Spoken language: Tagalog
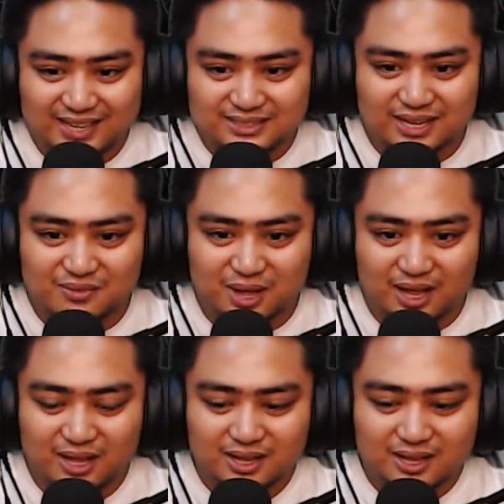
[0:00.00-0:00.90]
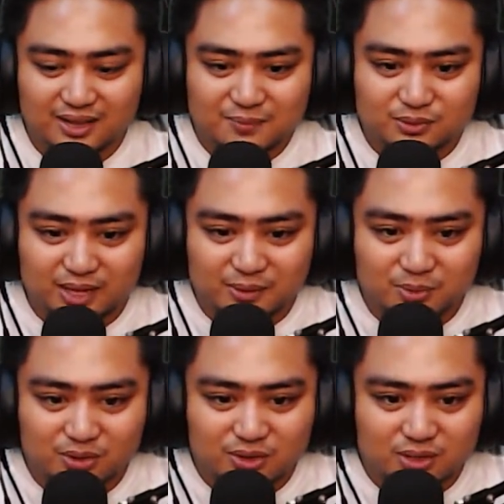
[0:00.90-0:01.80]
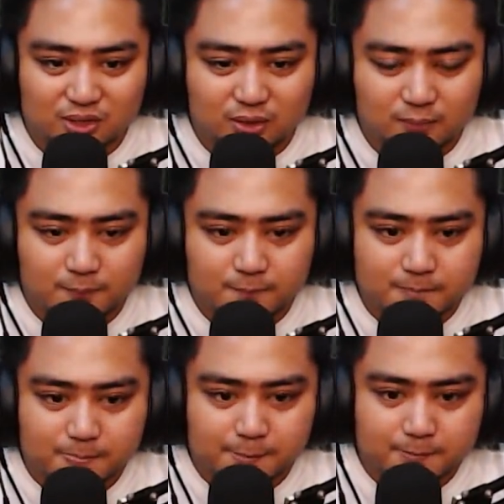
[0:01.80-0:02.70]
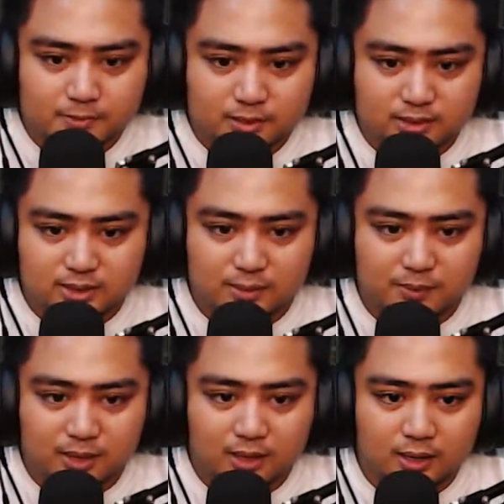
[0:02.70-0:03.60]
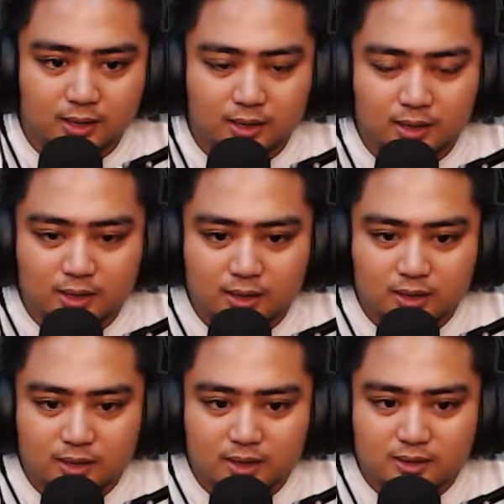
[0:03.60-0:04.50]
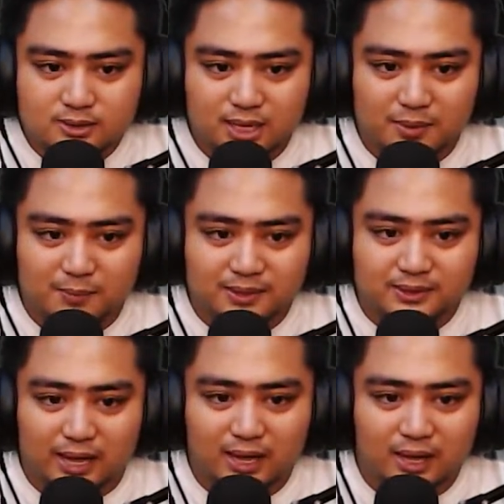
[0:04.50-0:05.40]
Asa ka ba? Inahabol ako pre. Asa ka ba? Asa ka ba banda?